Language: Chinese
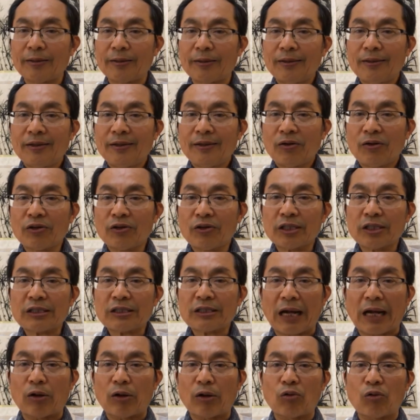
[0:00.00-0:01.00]
或者
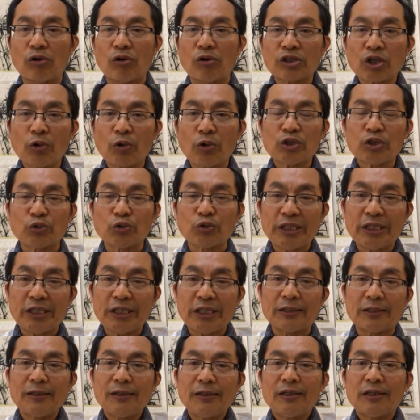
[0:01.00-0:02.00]
党国社会主
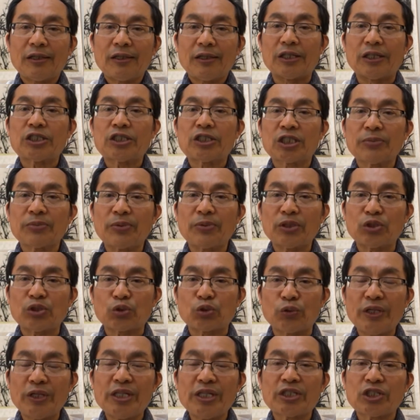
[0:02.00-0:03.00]
义与资本
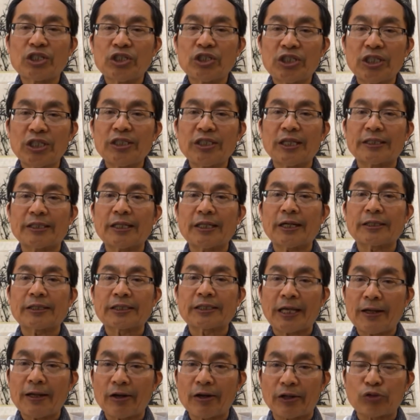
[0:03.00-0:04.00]
主义之间的这个
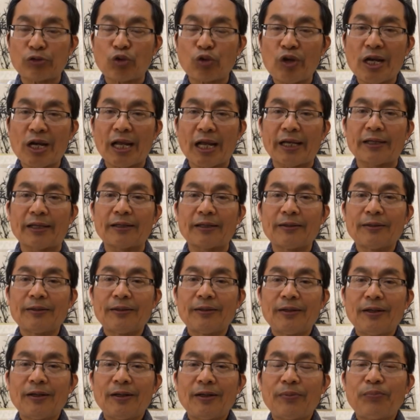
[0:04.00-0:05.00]
对对垒，
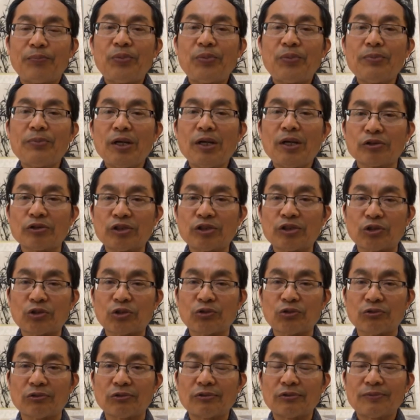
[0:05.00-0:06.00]
并没有结
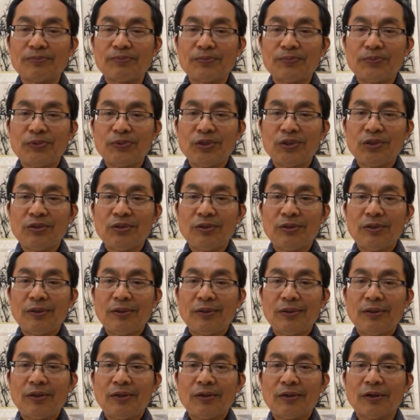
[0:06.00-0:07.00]
束。
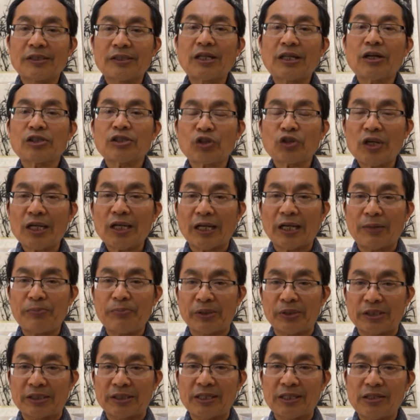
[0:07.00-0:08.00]
而这个对垒
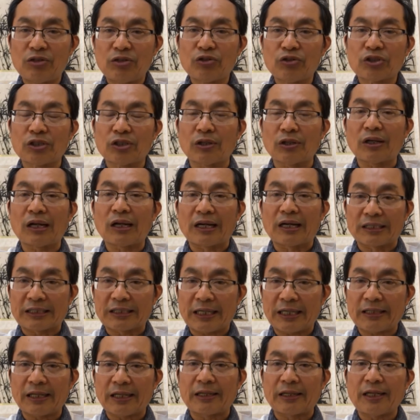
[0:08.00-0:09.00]
本身就是冷
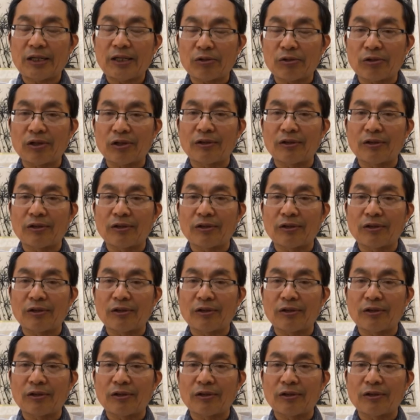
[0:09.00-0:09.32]
战的内容。